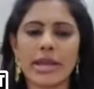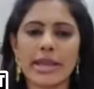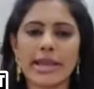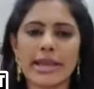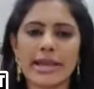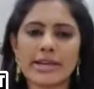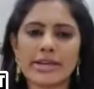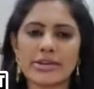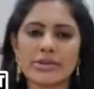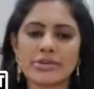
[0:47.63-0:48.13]

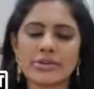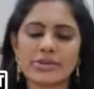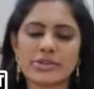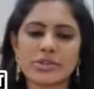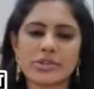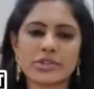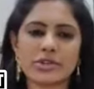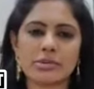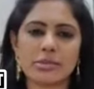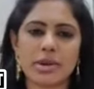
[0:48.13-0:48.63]
ஏழு எட்டு
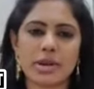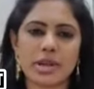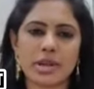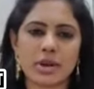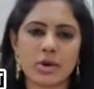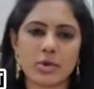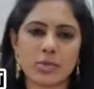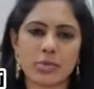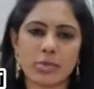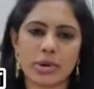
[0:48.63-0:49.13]
வருஷத்துக்கு மேலே
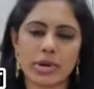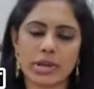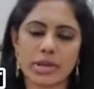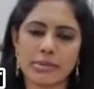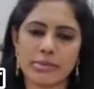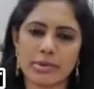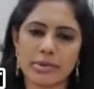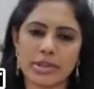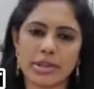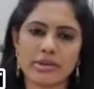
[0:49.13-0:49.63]
லவ் பண்ணி
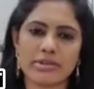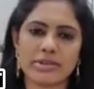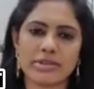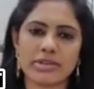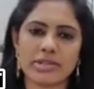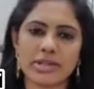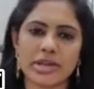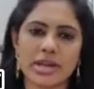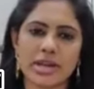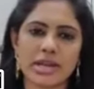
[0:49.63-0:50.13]
இப்போ தான் வந்து
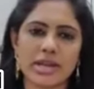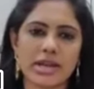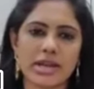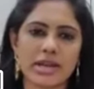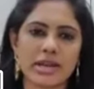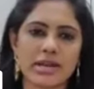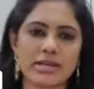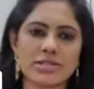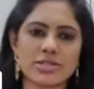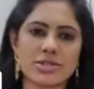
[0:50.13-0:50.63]
கல்யாணம்
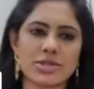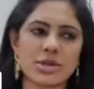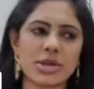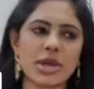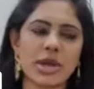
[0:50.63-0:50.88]
ஆச்சு